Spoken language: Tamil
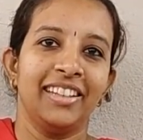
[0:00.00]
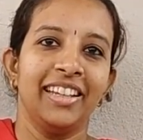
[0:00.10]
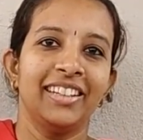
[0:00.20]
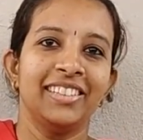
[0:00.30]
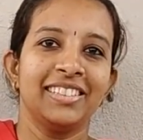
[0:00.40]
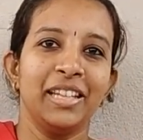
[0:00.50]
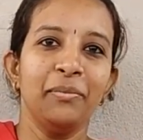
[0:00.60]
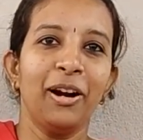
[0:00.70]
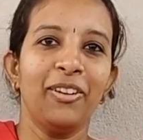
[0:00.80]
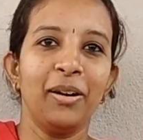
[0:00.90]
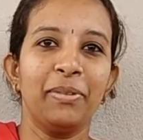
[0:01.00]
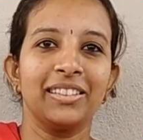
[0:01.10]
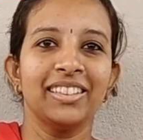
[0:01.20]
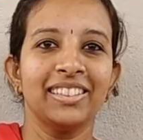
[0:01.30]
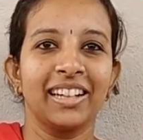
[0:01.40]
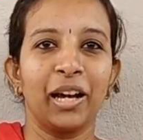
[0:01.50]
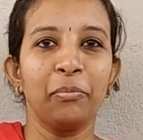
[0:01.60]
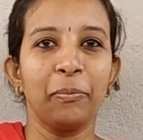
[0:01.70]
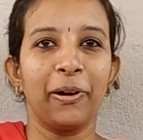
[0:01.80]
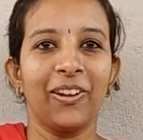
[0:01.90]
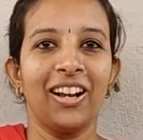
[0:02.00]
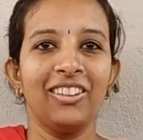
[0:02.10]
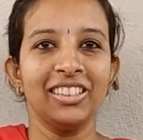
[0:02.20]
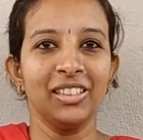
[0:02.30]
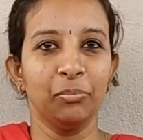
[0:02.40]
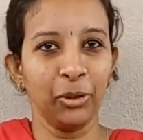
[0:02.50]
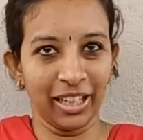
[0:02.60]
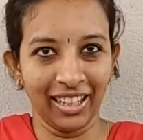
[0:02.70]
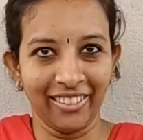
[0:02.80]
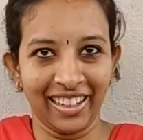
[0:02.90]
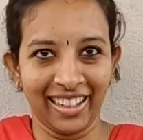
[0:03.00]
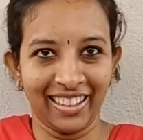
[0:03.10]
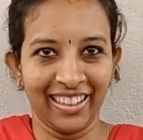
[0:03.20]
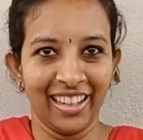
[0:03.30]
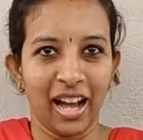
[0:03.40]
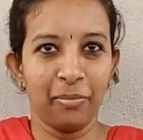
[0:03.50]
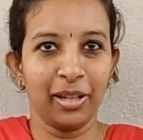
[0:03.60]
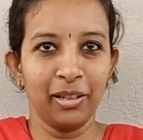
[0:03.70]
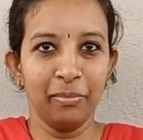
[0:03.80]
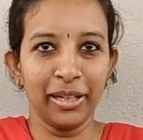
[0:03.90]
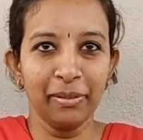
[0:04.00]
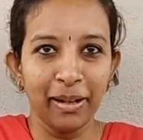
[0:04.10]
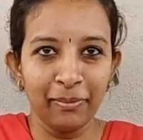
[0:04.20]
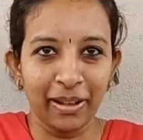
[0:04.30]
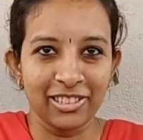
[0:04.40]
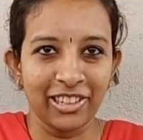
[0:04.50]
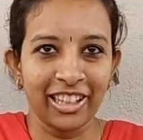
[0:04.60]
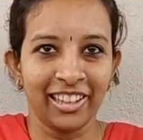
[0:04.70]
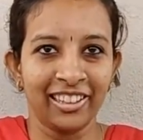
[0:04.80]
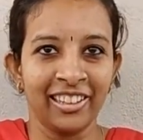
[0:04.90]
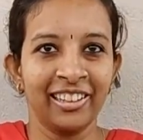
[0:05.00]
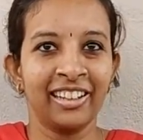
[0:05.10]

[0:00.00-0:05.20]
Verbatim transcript: நீங்க இந்த சினிமாவெல்லாம் பார்த்து இந்த கருப்பு பணம் எல்லாம் வந்து இந்த பொட்டியில வைக்கிறது அப்புறம் இந்த பெட்டு மேல மறைச்சு வைக்கிறது